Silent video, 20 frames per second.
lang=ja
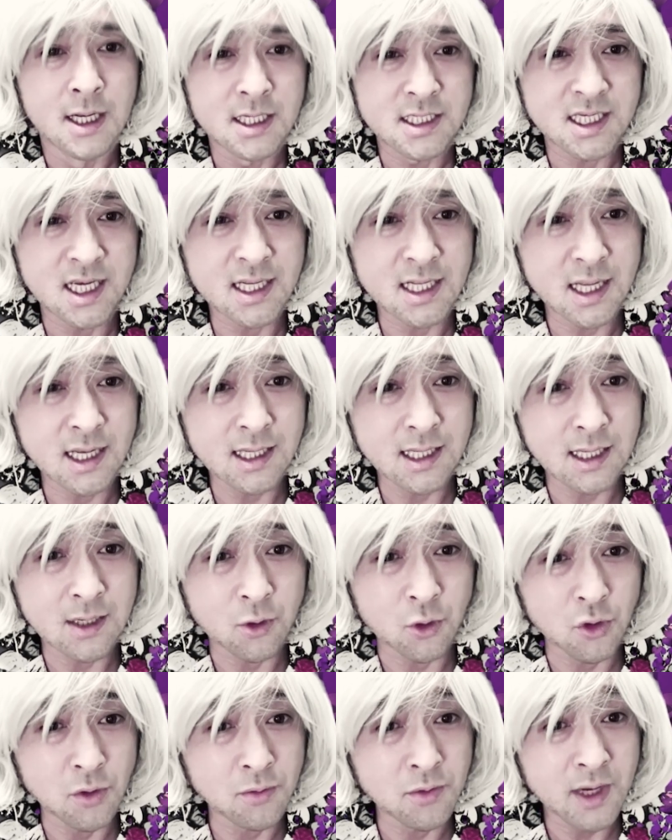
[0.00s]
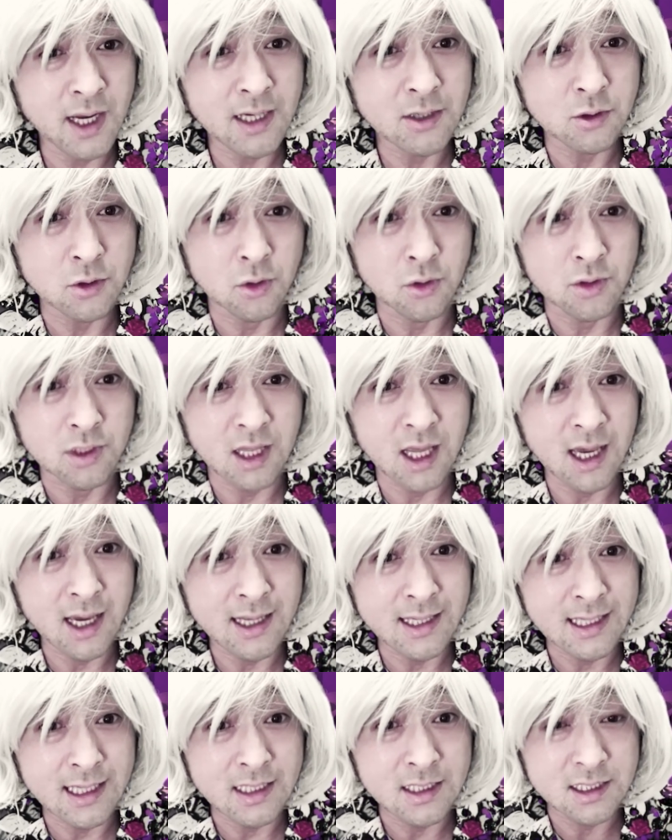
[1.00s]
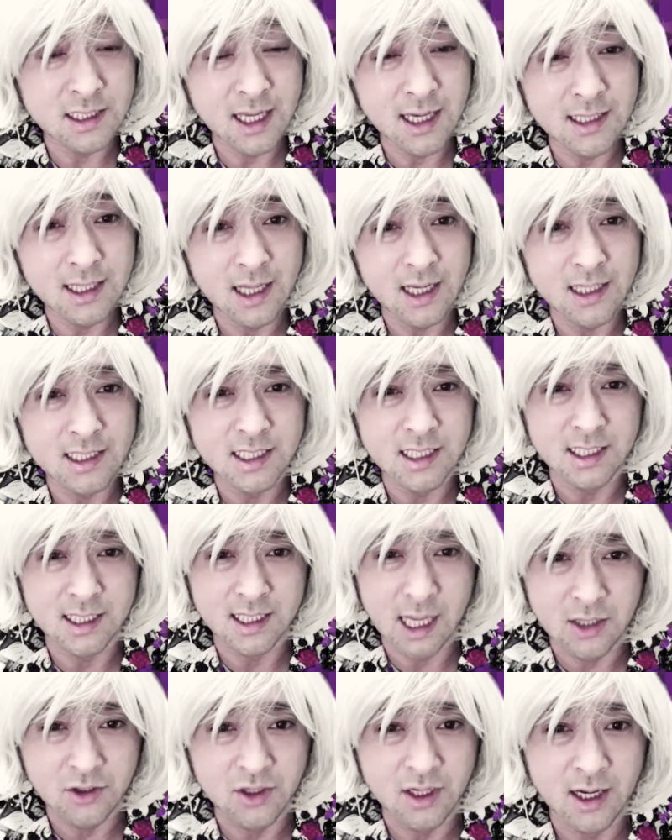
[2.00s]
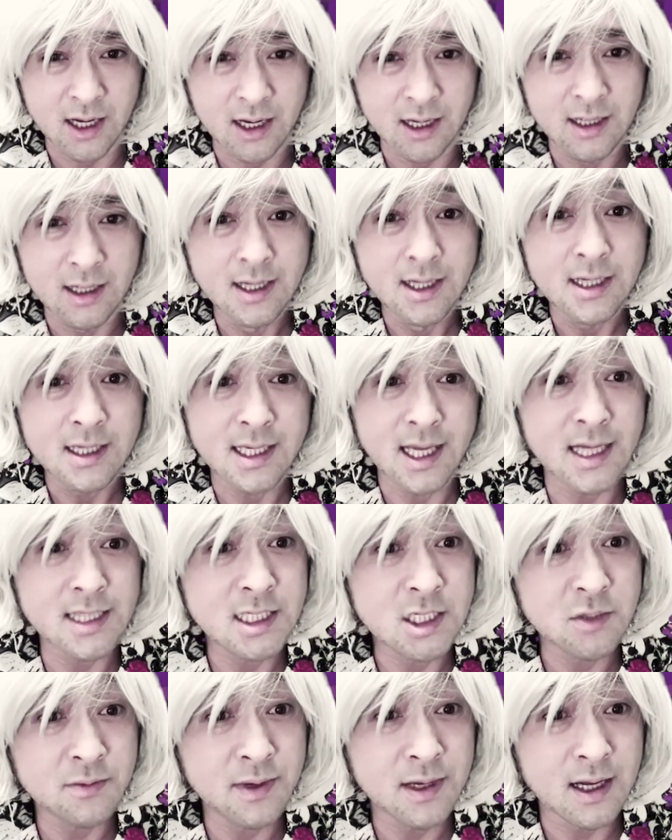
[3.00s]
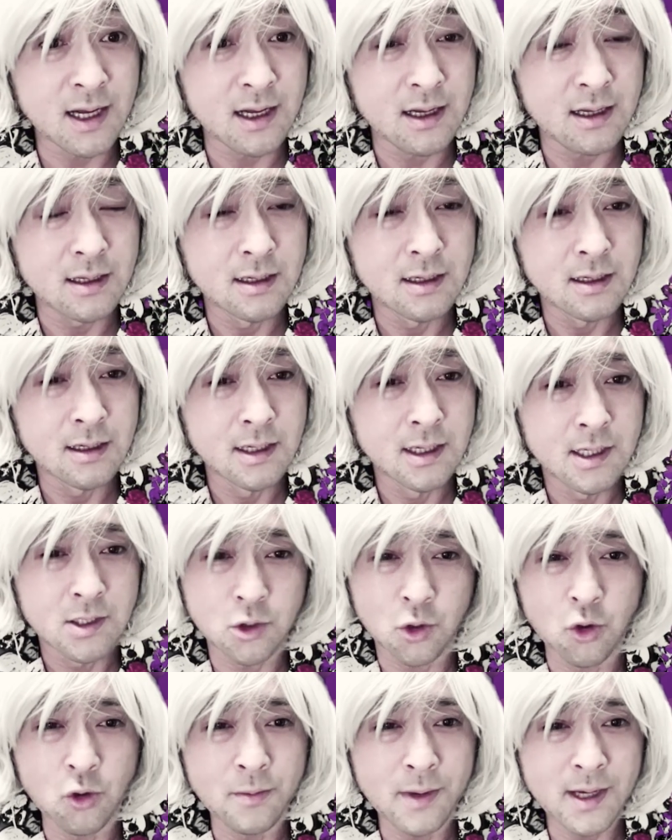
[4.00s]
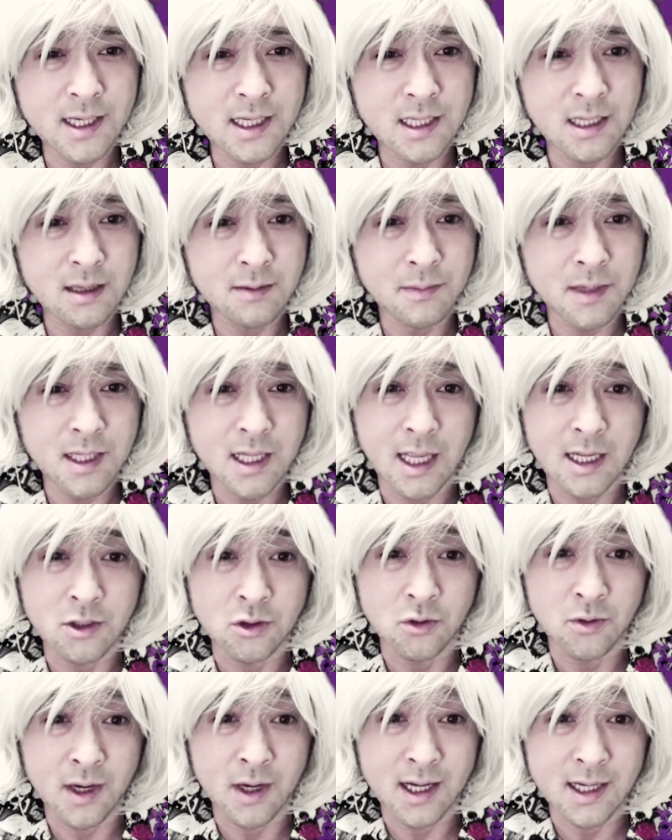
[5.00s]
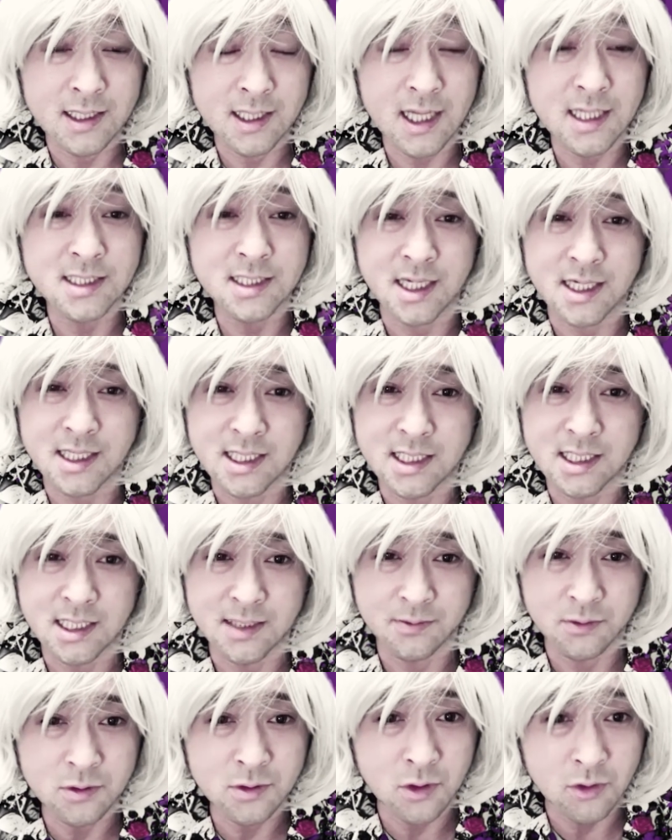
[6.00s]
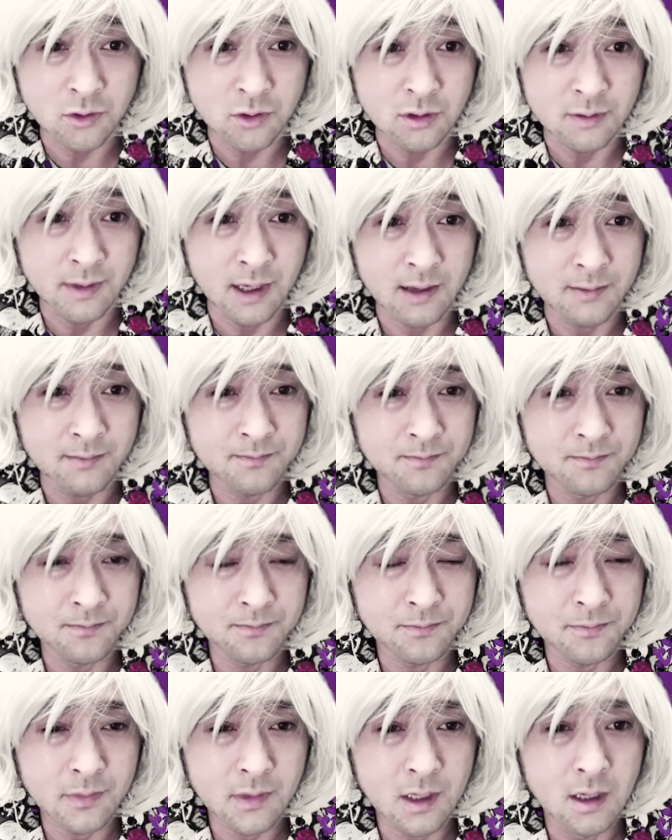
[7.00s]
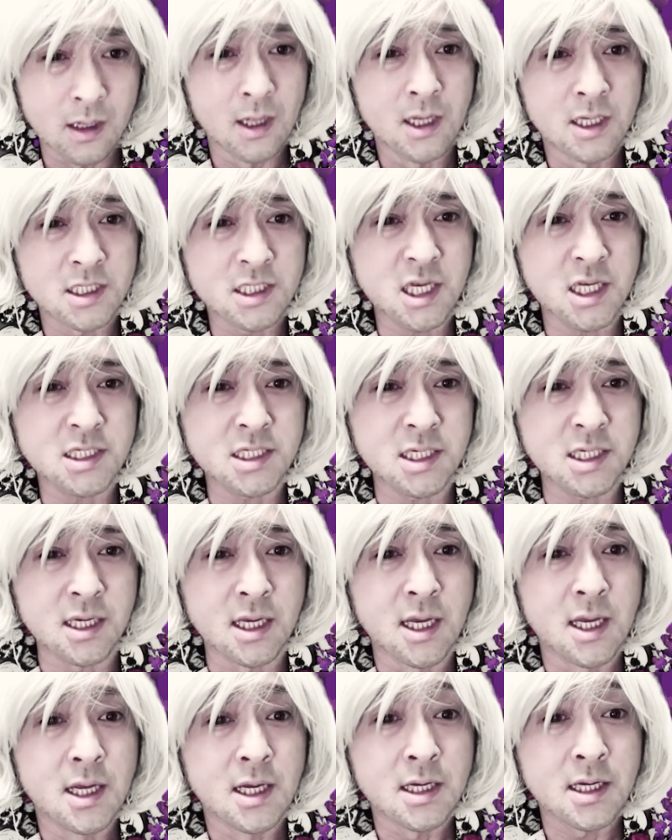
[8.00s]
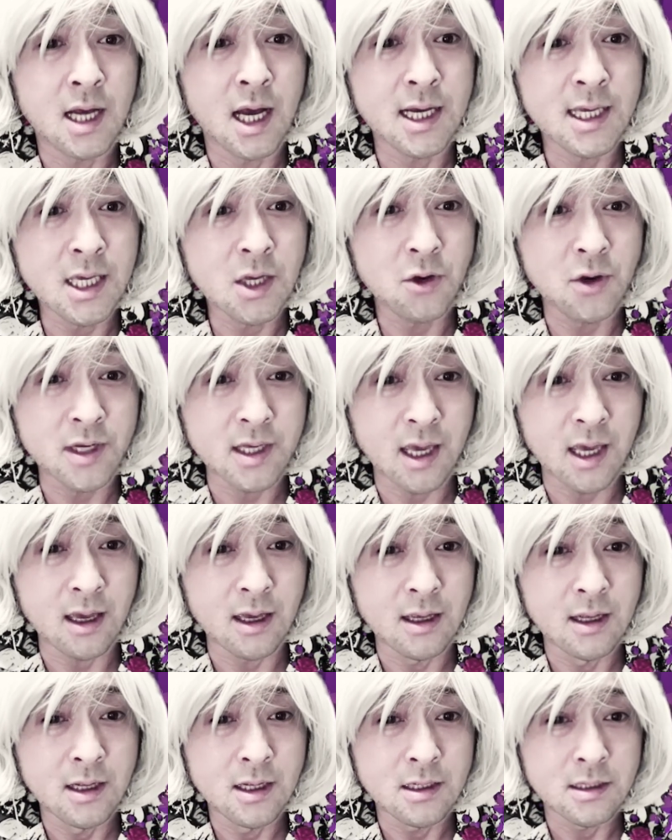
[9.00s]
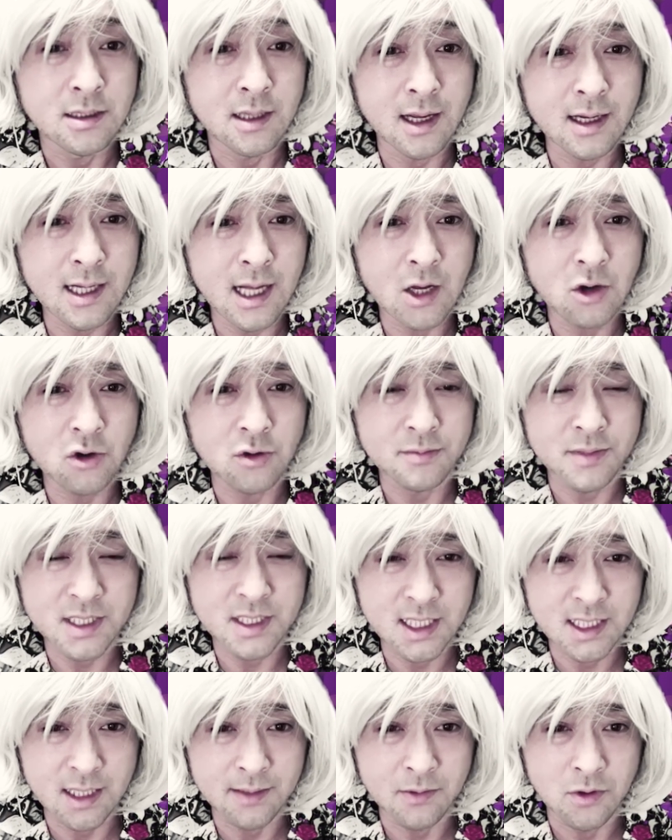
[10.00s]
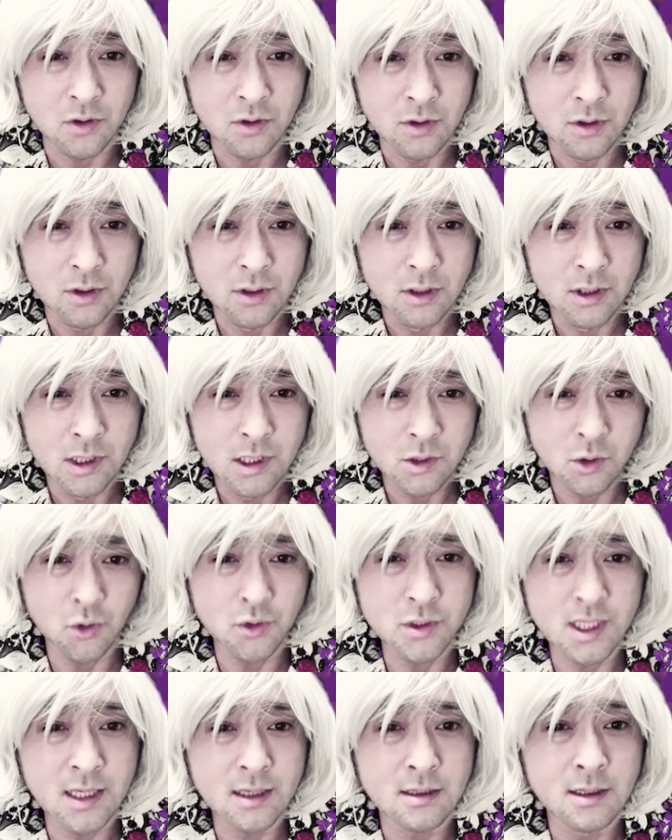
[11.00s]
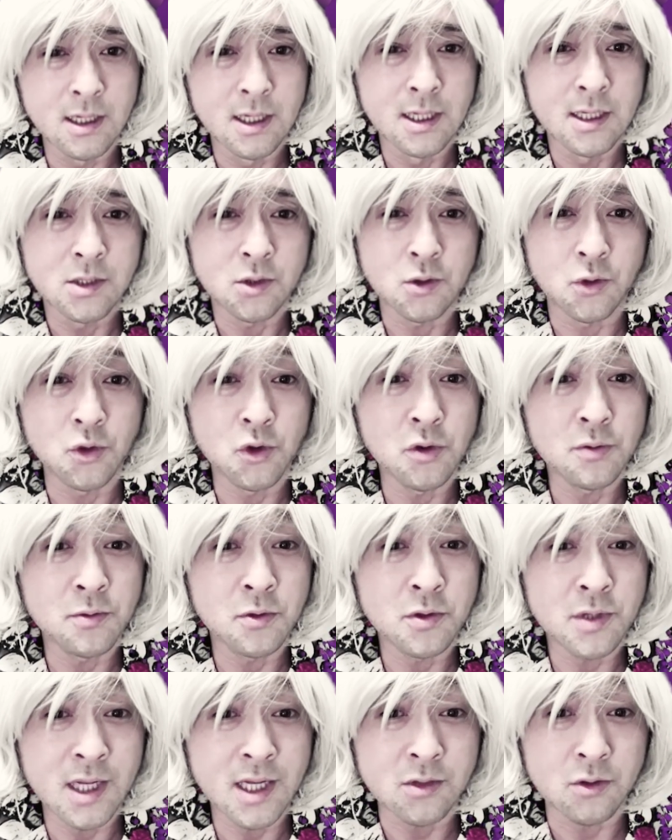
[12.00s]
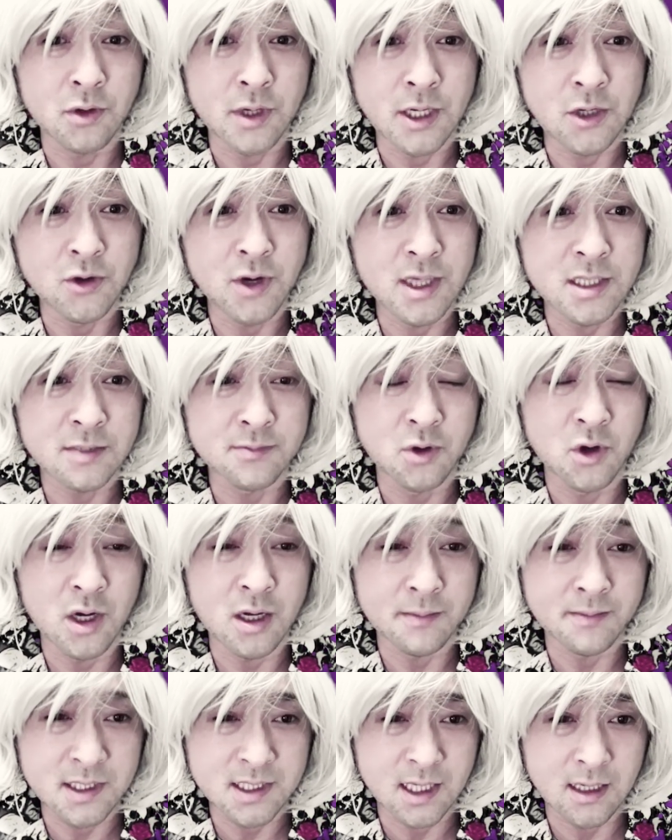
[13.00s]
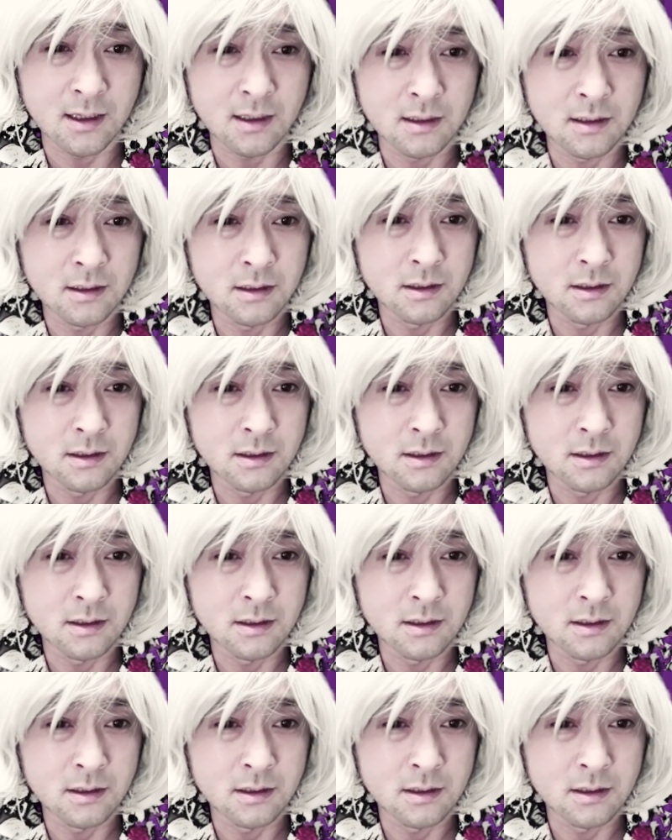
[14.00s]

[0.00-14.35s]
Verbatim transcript: 車内に子供がいると店員に伝えたらしい客や野じ馬が遠巻きに見ているのは確かに自分の車しかし鍵を開け中を見せても当然子供などいるはずもありません